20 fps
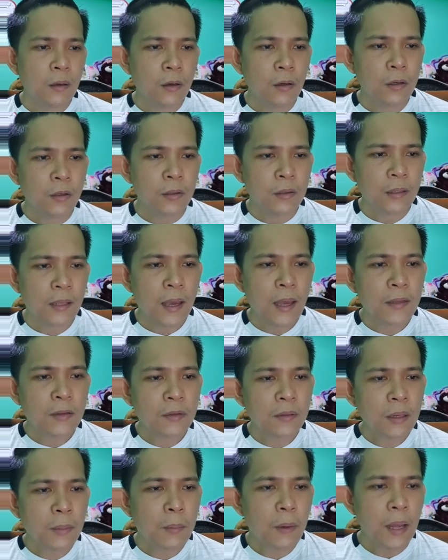Oh,
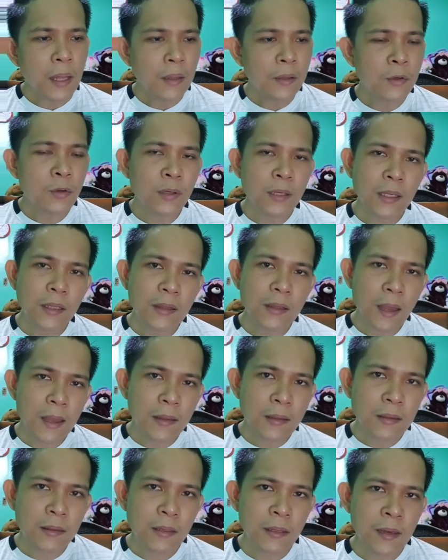ito naman yung
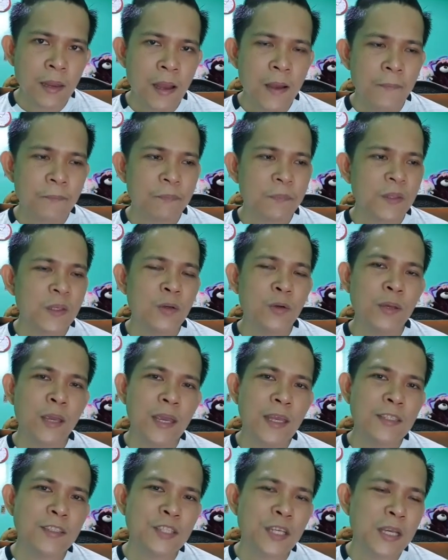edad nila, yung
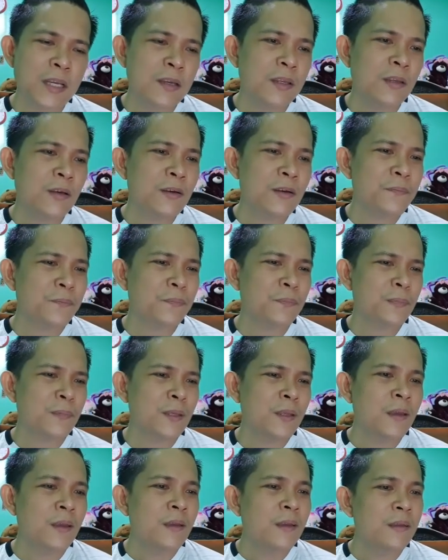aging, ano?
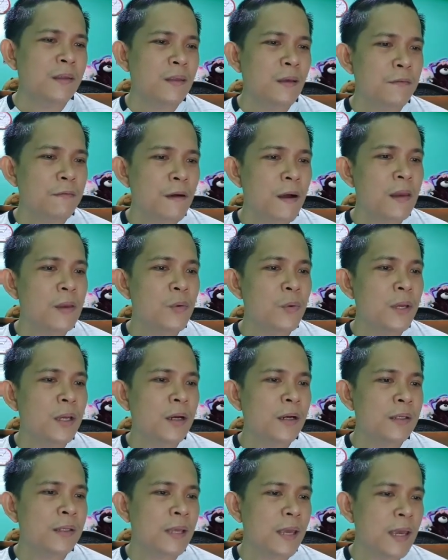The
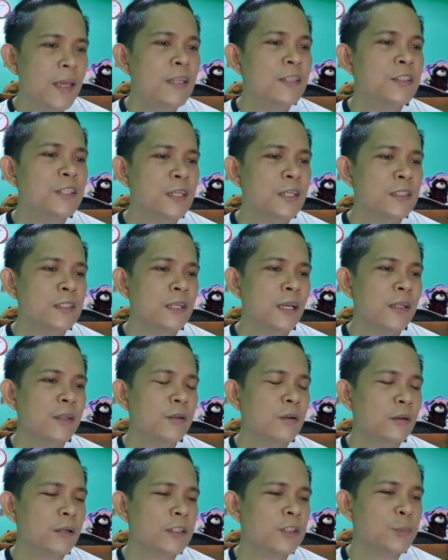following are the ages and
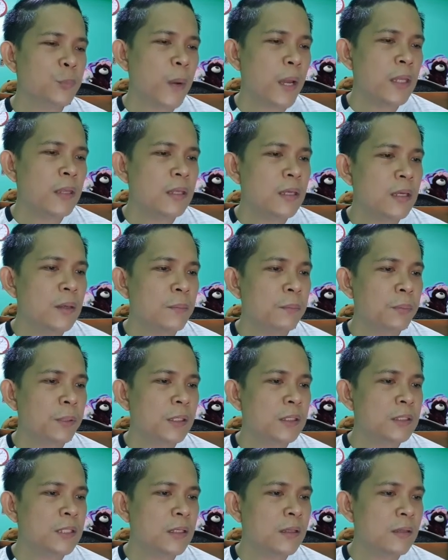corresponding
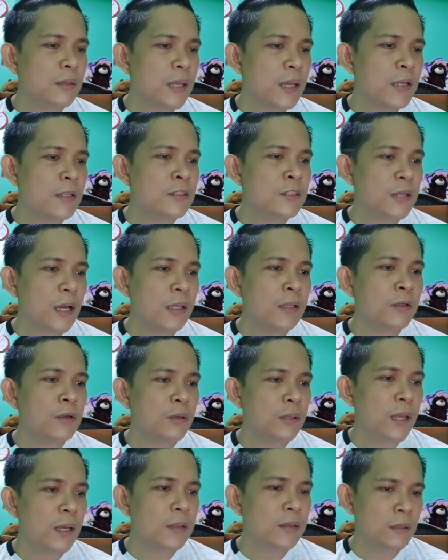percentage
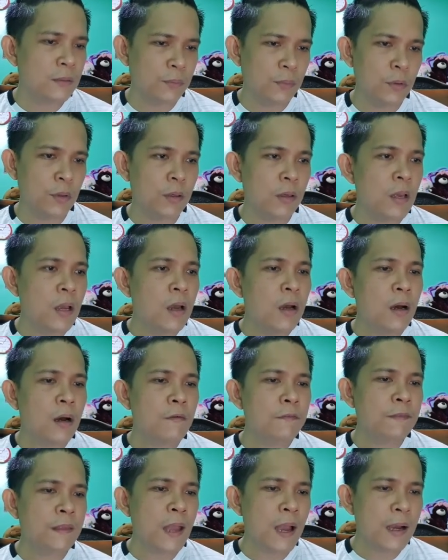uncollectible
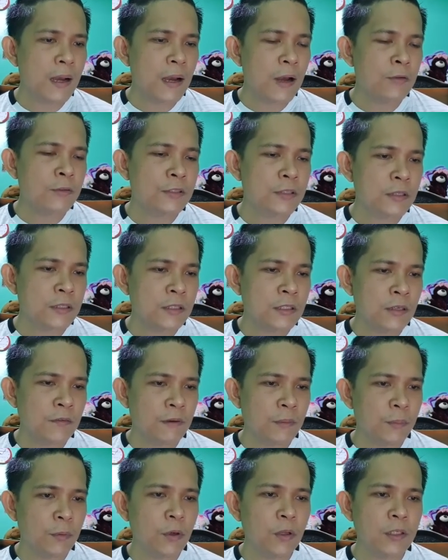of the accounts
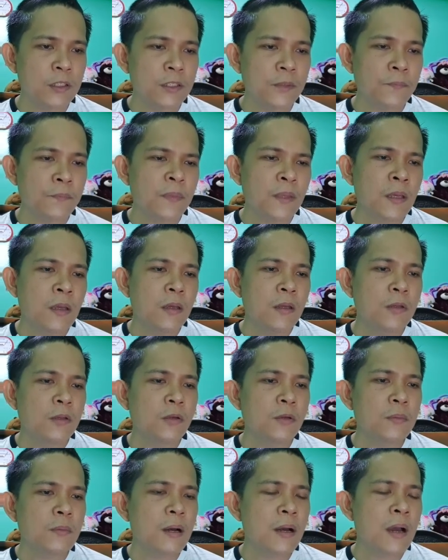receivables.
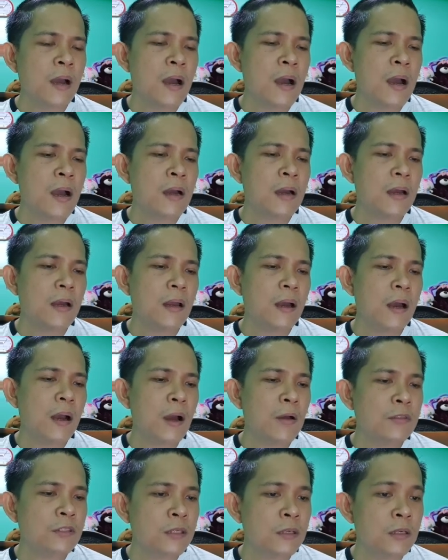Yung mga
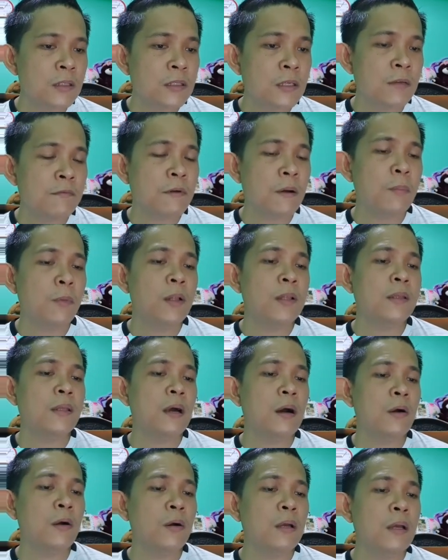accounts receivable
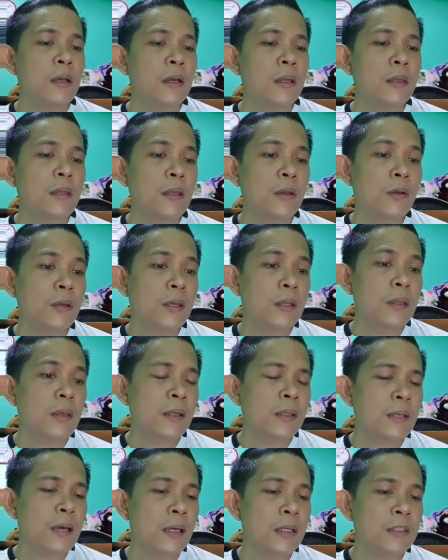daw, na yung
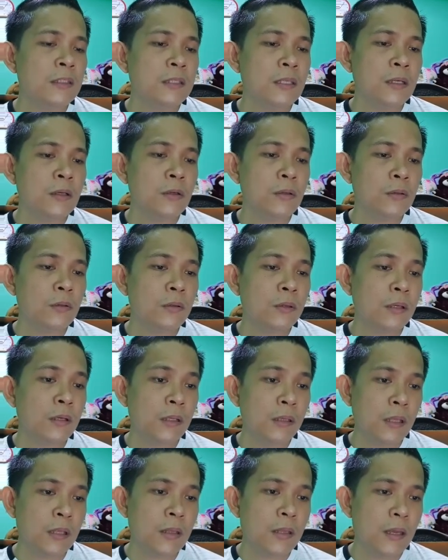edad ay 0 to
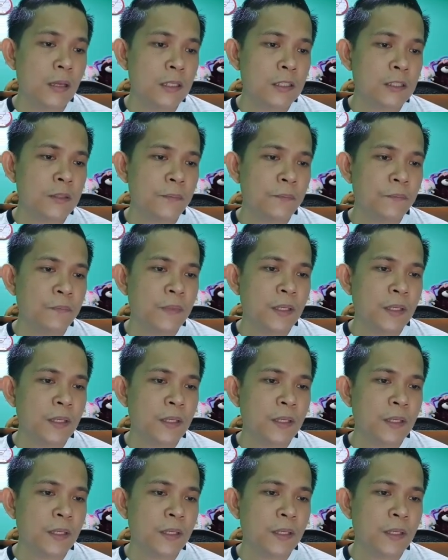30 days,